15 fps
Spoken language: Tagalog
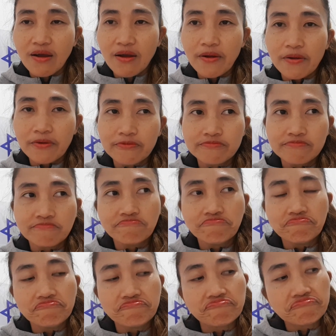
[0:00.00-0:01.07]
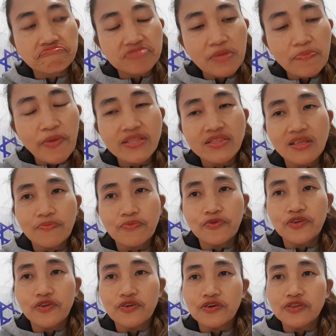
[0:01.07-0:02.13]
Um, depende
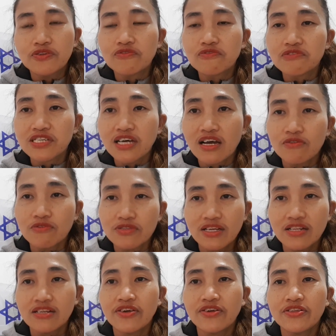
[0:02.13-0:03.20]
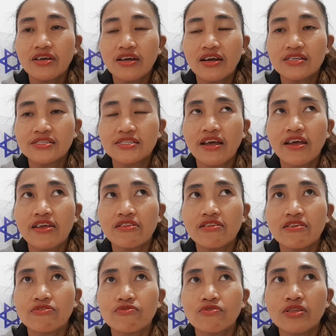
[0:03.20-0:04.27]
po yon kung saang hotel kayo
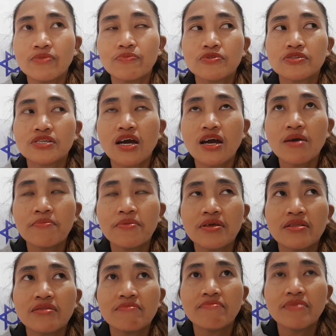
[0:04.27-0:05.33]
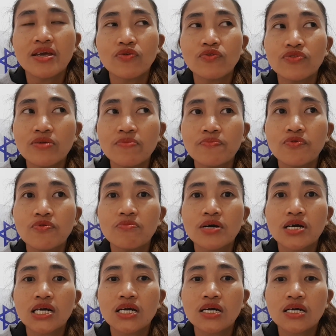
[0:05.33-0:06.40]
naka-assign. Katulad po sa amin, meron din pong
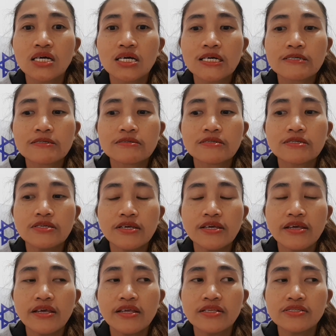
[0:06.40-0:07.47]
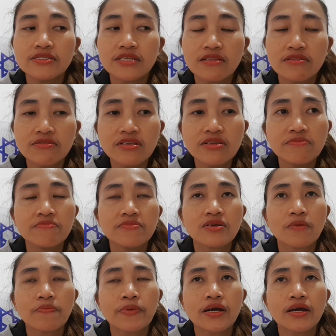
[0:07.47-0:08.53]
mga incentive
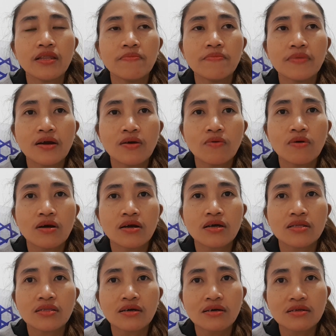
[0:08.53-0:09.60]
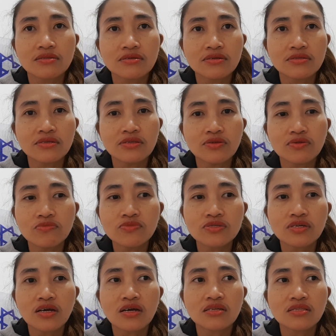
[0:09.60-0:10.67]
kapag halimbawa naka 13
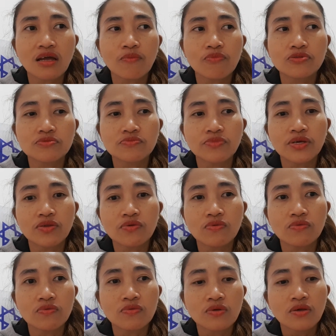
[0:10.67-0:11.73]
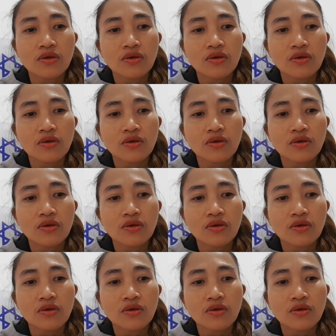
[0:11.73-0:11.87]
rooms ka tapos merong